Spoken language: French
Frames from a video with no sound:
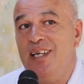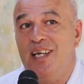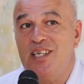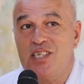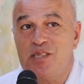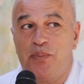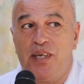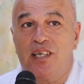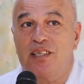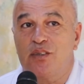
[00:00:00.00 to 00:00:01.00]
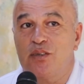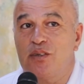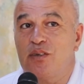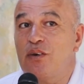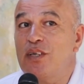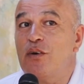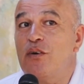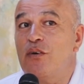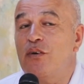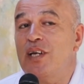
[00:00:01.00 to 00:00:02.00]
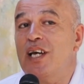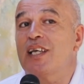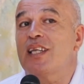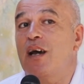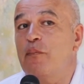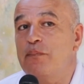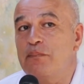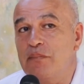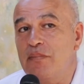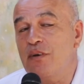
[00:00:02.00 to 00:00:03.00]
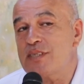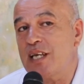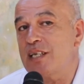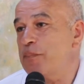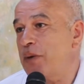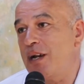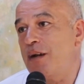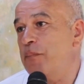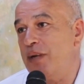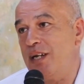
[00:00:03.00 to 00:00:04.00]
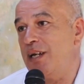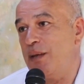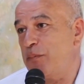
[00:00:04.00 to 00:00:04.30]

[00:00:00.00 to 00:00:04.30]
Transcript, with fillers: et j'espère qu'on on, on s'arrêtera pas à la